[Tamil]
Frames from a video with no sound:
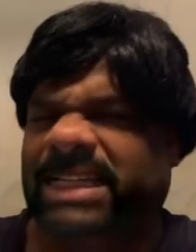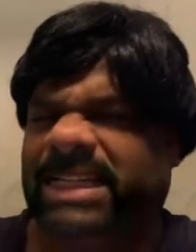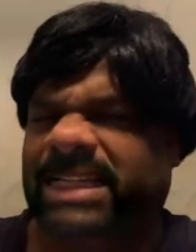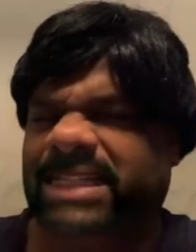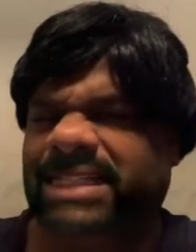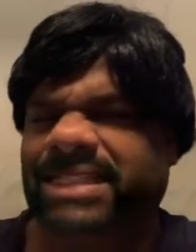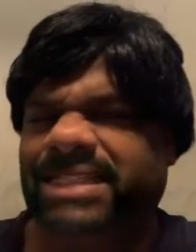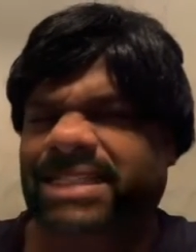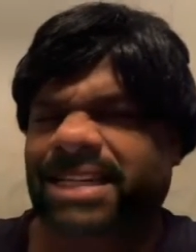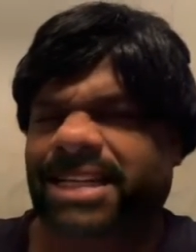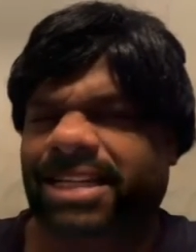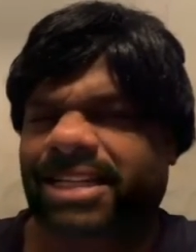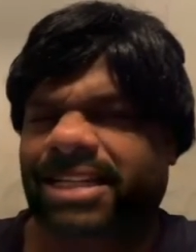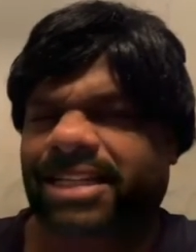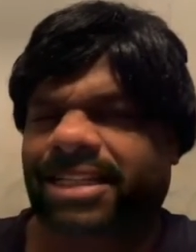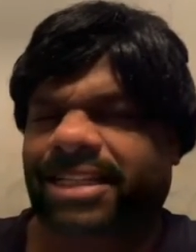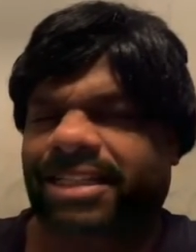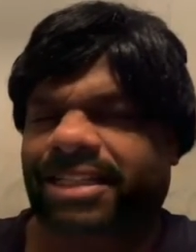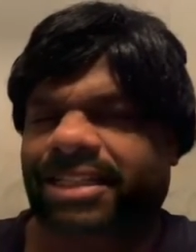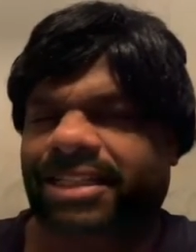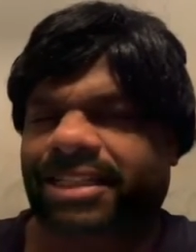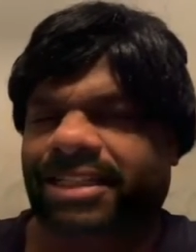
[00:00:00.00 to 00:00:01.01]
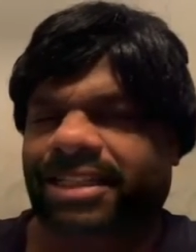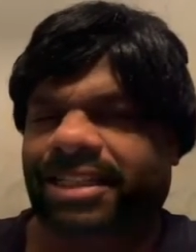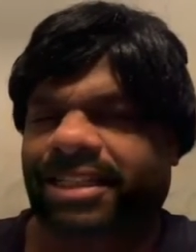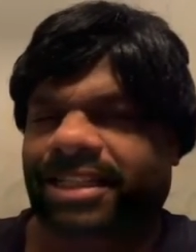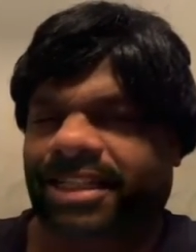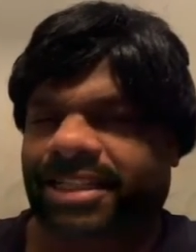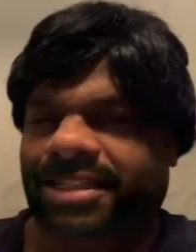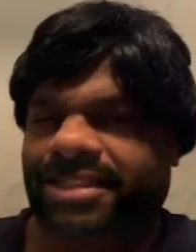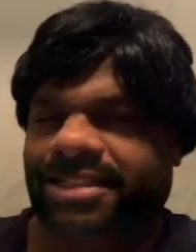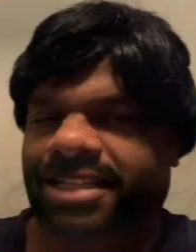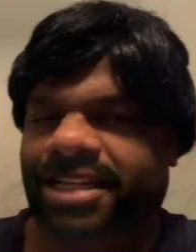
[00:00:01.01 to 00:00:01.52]
கிருஷ்ணனுக்கு
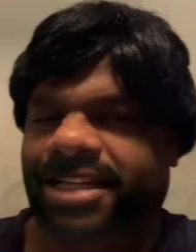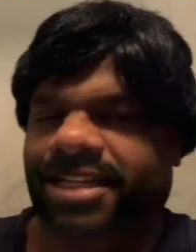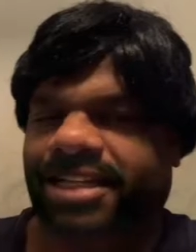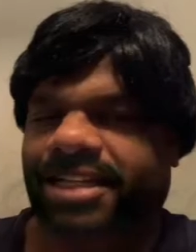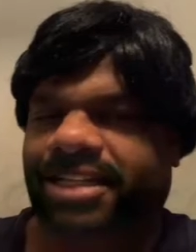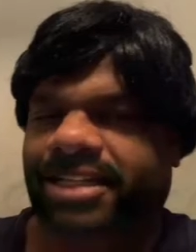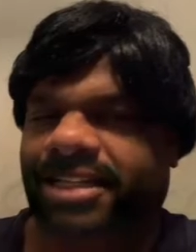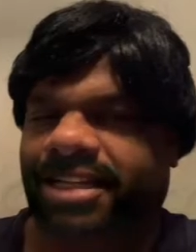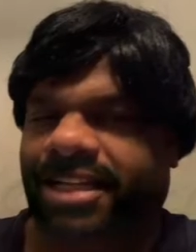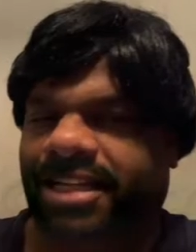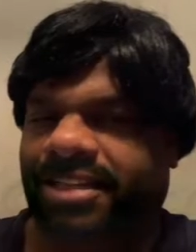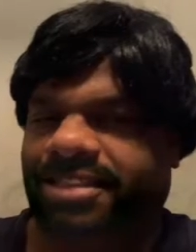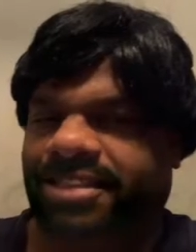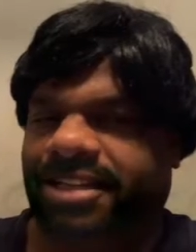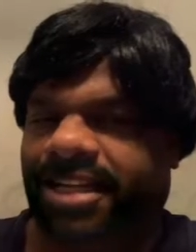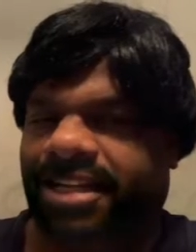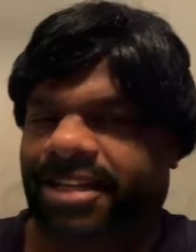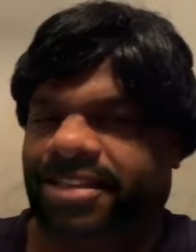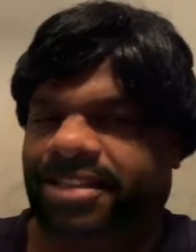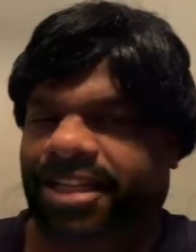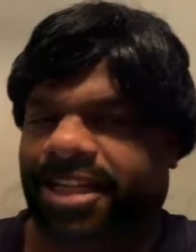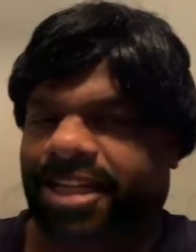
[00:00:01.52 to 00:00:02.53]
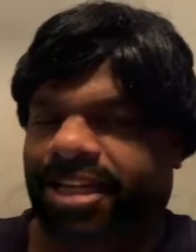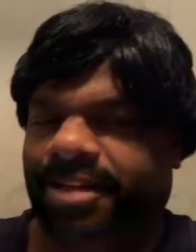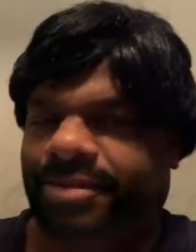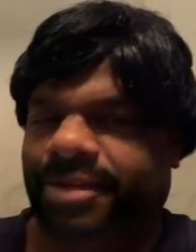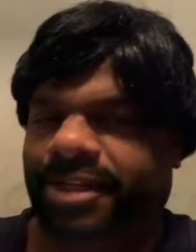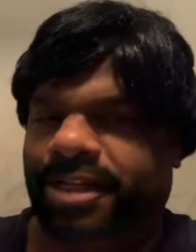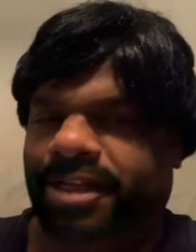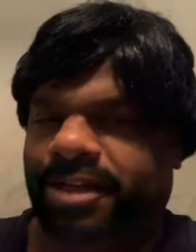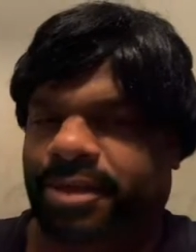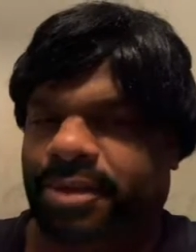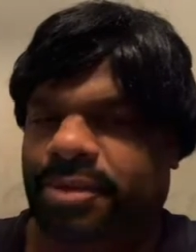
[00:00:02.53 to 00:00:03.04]
கிருஷ்ணனுக்கு சங்கு சக்கரம்
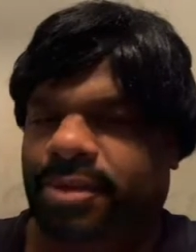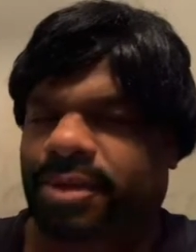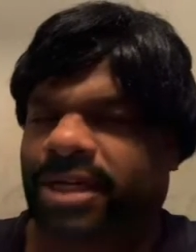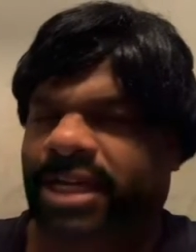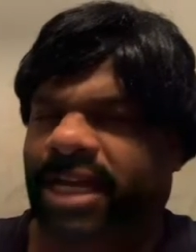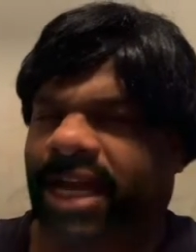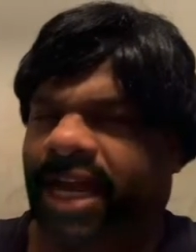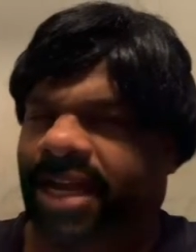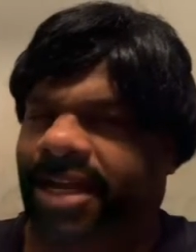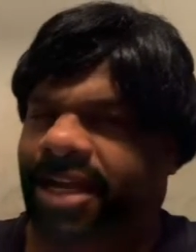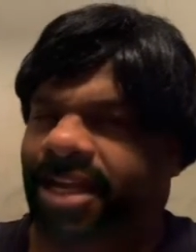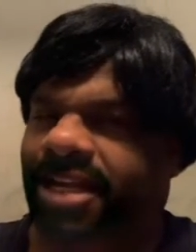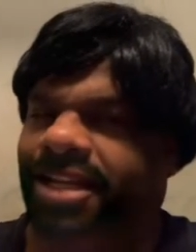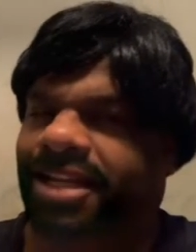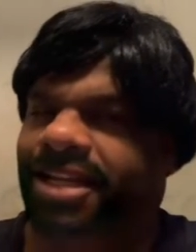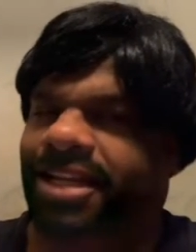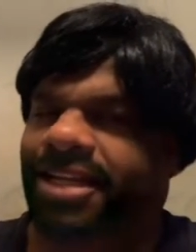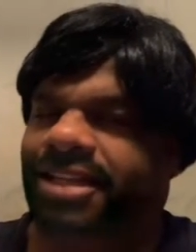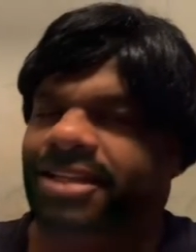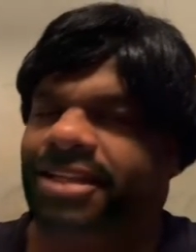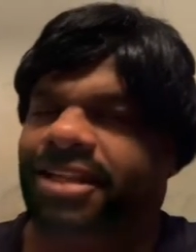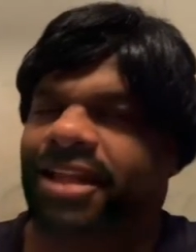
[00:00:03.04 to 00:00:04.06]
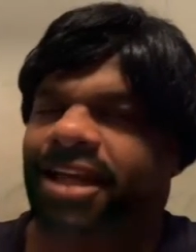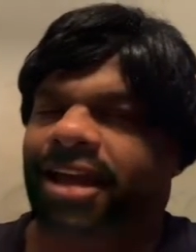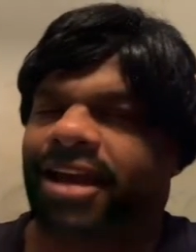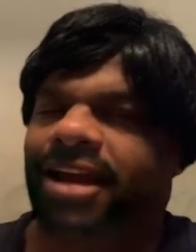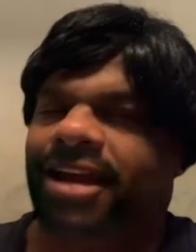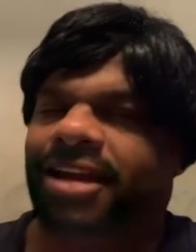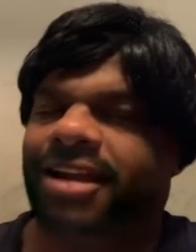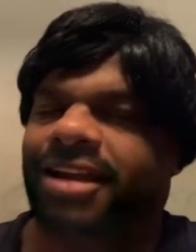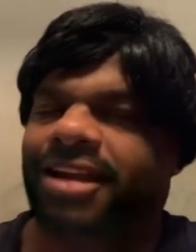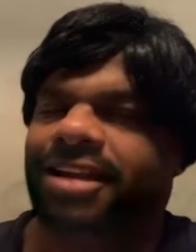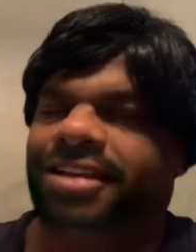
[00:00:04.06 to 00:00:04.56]
இருக்கிறதும் கண்ணனுக்கு இருந்ததா
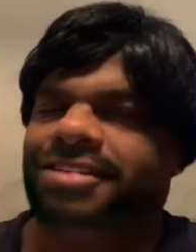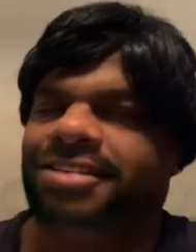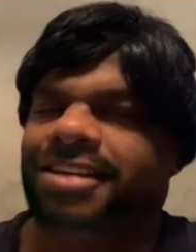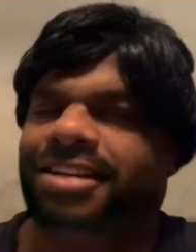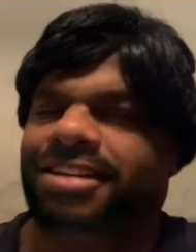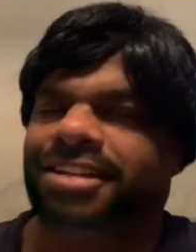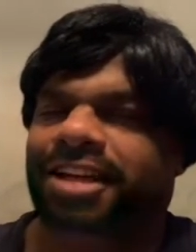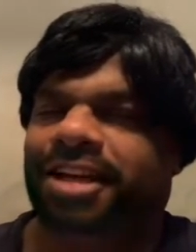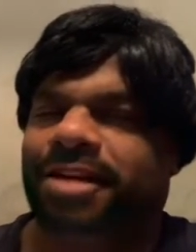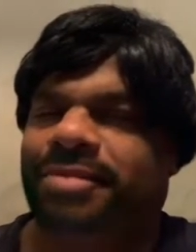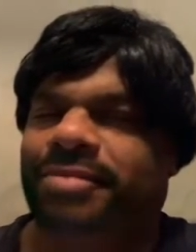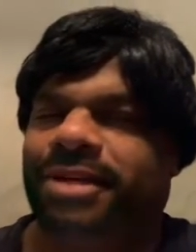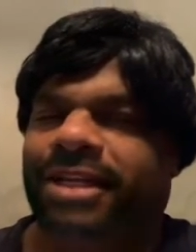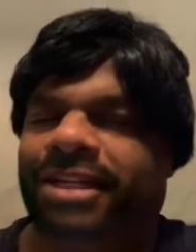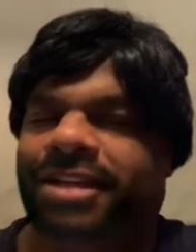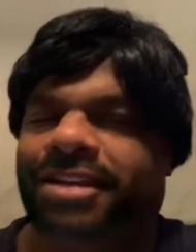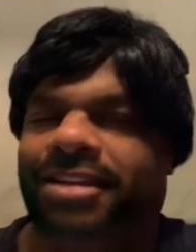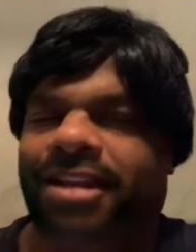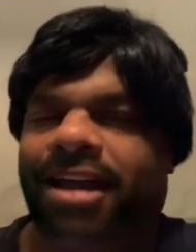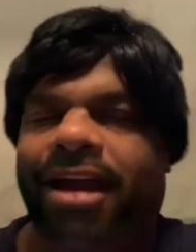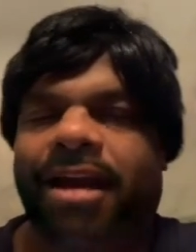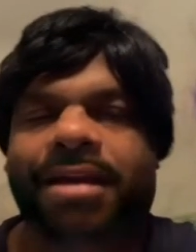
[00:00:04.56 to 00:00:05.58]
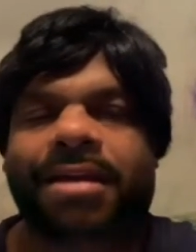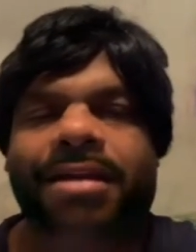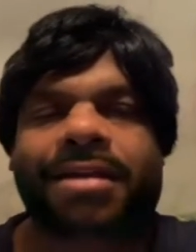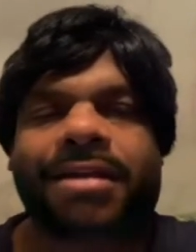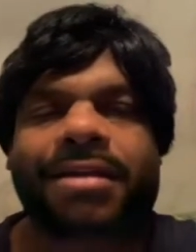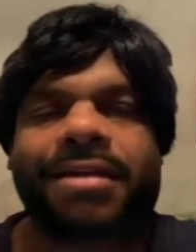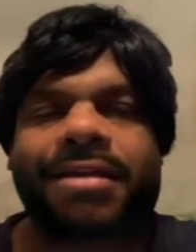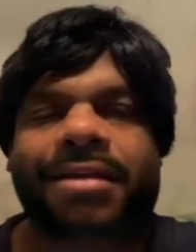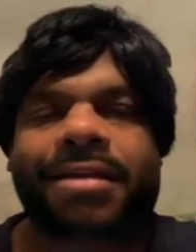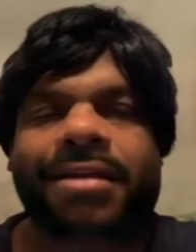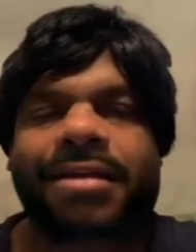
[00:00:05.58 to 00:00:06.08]
கண்ணனுக்கு சங்கு சக்கரம் இருக்கிறதா
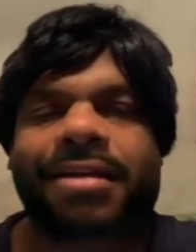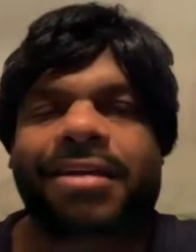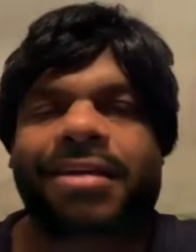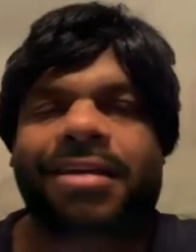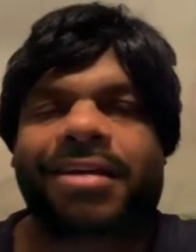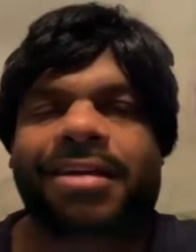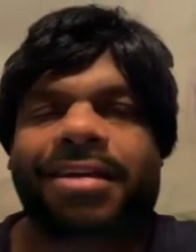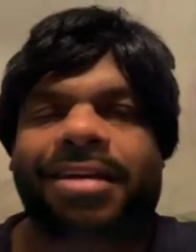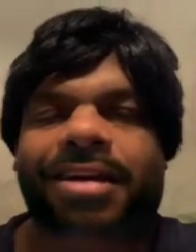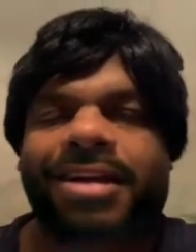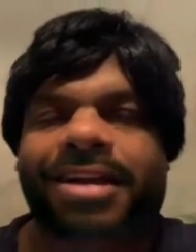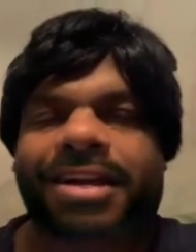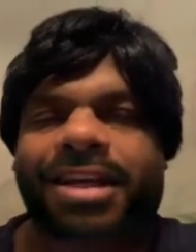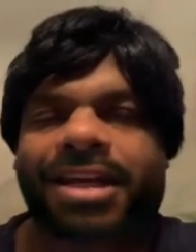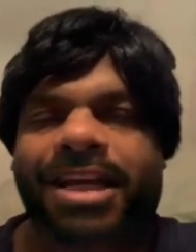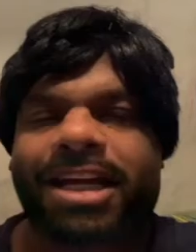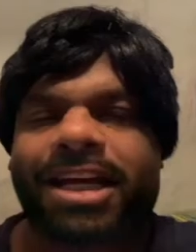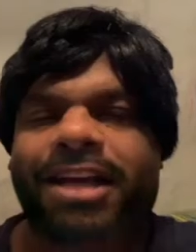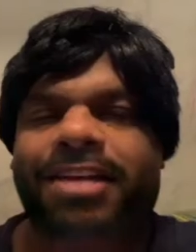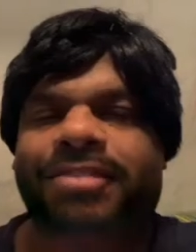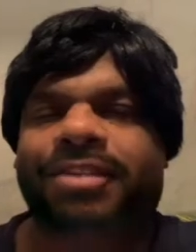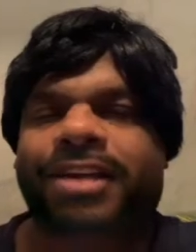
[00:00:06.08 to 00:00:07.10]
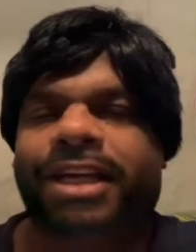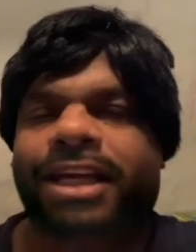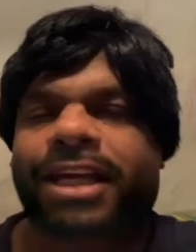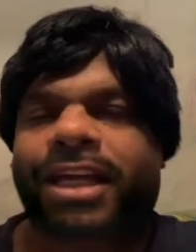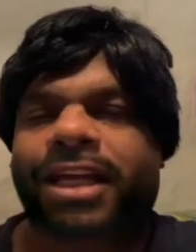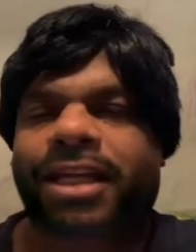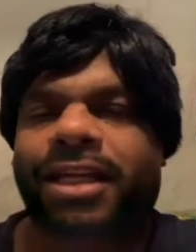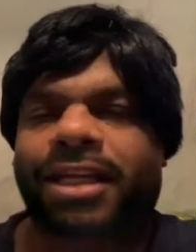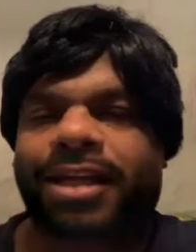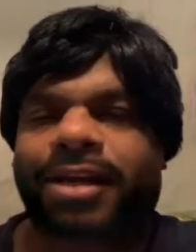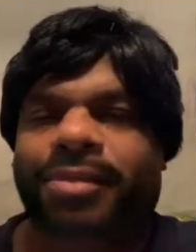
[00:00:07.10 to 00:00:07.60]
என்ற கேள்விக்கு
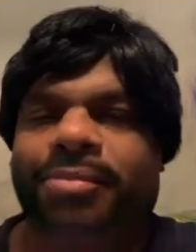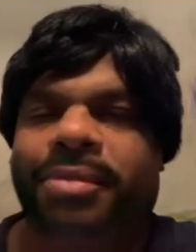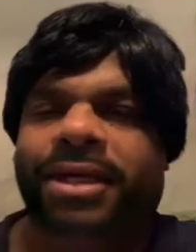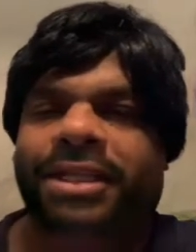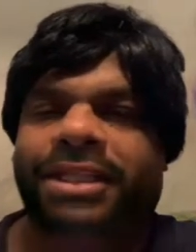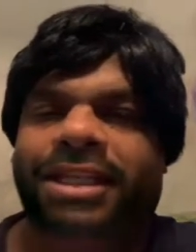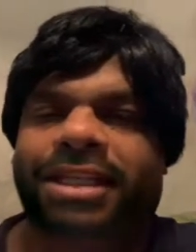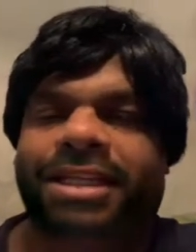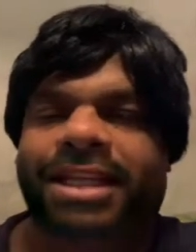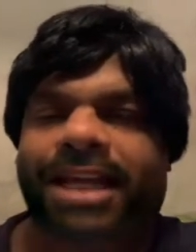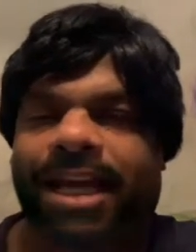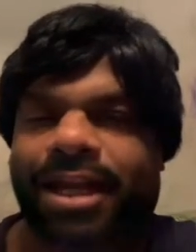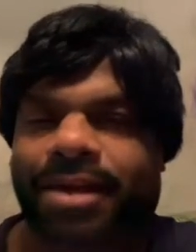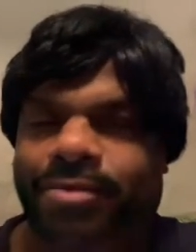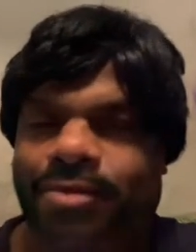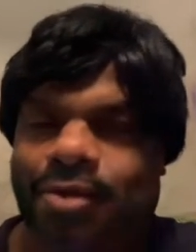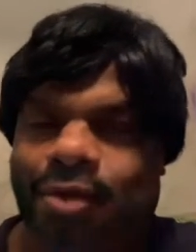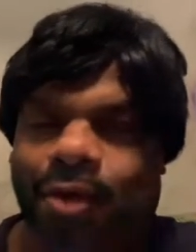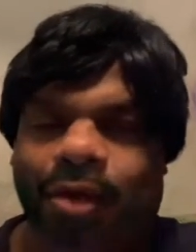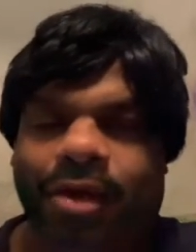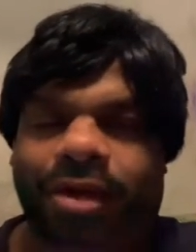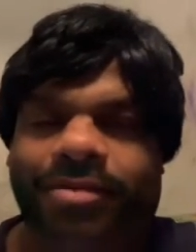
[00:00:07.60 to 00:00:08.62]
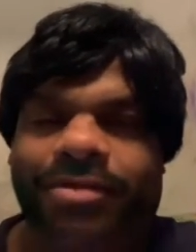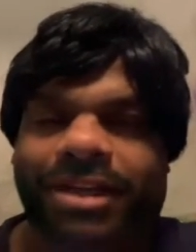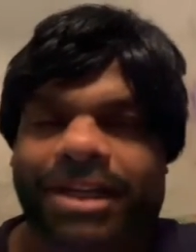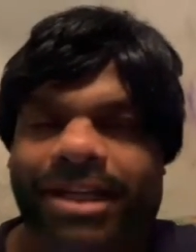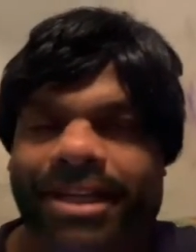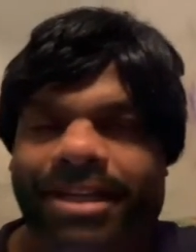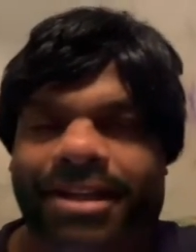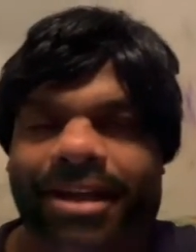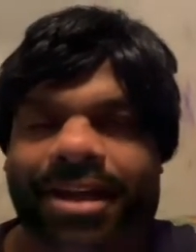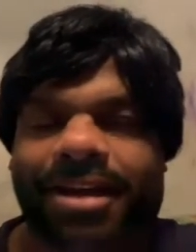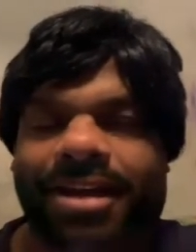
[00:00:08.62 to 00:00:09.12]
பதில் யாரும்
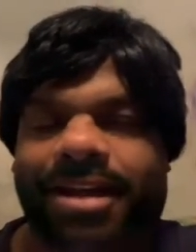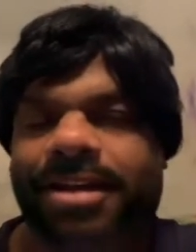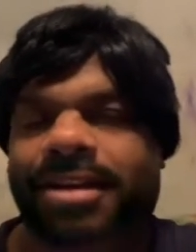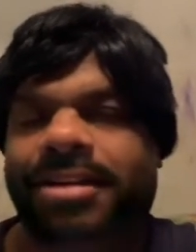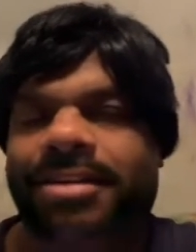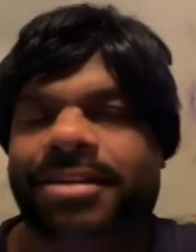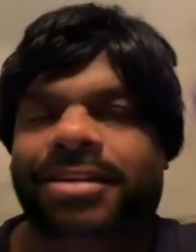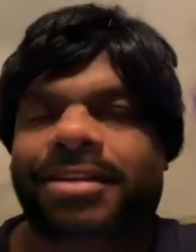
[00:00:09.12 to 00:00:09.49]
சொல்லவில்லை ஆனால்